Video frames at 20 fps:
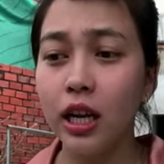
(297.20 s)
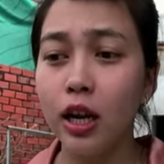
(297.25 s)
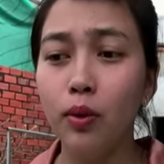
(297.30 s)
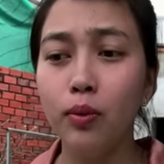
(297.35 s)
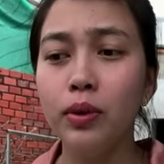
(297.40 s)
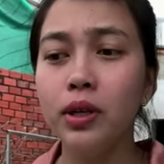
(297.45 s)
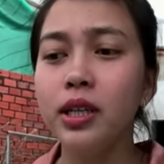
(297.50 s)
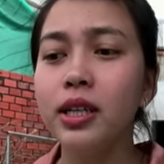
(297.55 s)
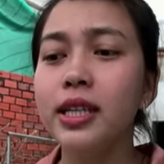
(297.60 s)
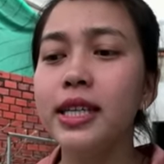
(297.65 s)
từ
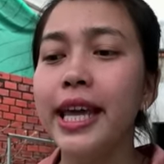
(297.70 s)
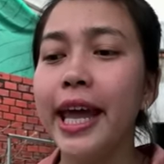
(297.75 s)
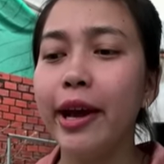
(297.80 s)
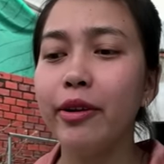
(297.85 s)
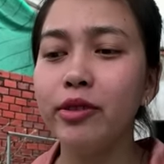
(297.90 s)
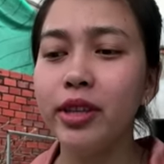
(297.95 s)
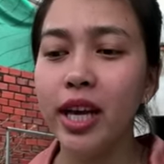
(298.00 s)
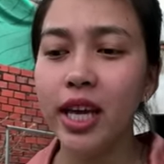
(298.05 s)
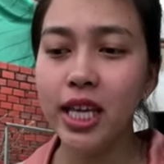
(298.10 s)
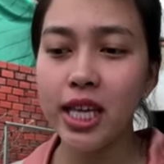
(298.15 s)
lúc cưới
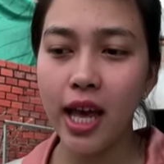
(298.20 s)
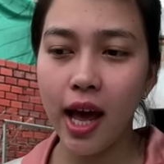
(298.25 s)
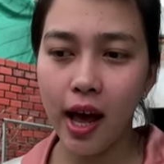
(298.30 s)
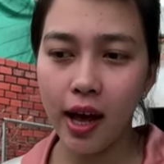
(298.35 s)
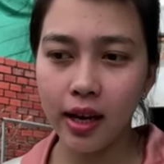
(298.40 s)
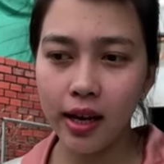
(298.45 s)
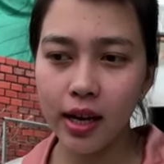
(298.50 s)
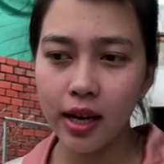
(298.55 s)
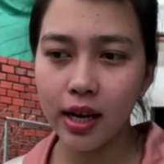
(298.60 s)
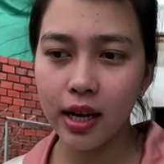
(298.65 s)
nhau tới giờ
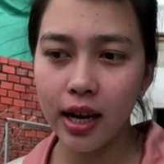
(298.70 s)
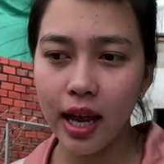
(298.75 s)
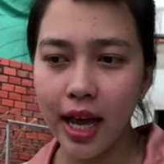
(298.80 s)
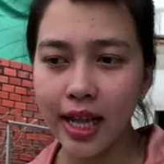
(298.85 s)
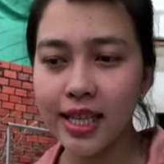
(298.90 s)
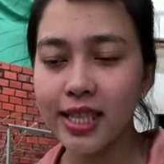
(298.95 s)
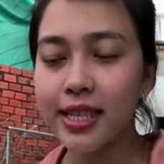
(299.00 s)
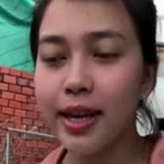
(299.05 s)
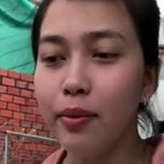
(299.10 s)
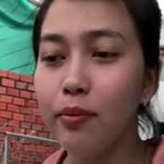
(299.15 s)
á
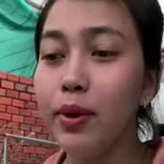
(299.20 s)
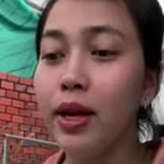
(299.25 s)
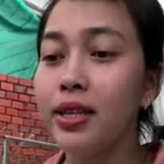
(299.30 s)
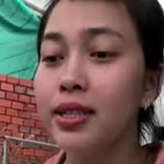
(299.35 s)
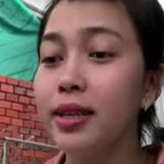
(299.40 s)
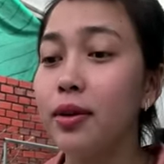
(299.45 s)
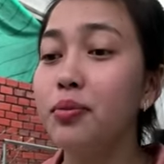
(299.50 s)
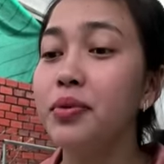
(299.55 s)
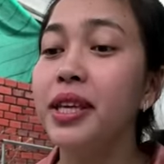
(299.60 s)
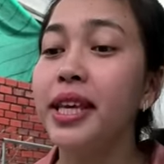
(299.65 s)
anh sống là
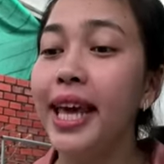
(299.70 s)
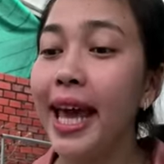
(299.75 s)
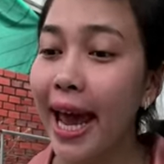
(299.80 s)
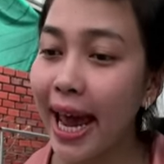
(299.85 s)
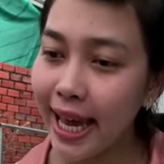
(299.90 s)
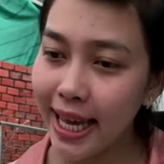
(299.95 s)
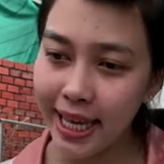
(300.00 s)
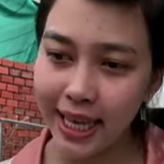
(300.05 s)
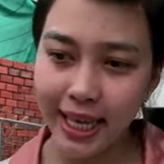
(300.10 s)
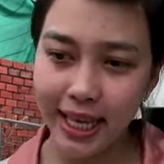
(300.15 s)
anh sống vì
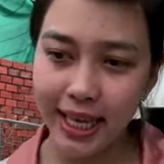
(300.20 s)
ai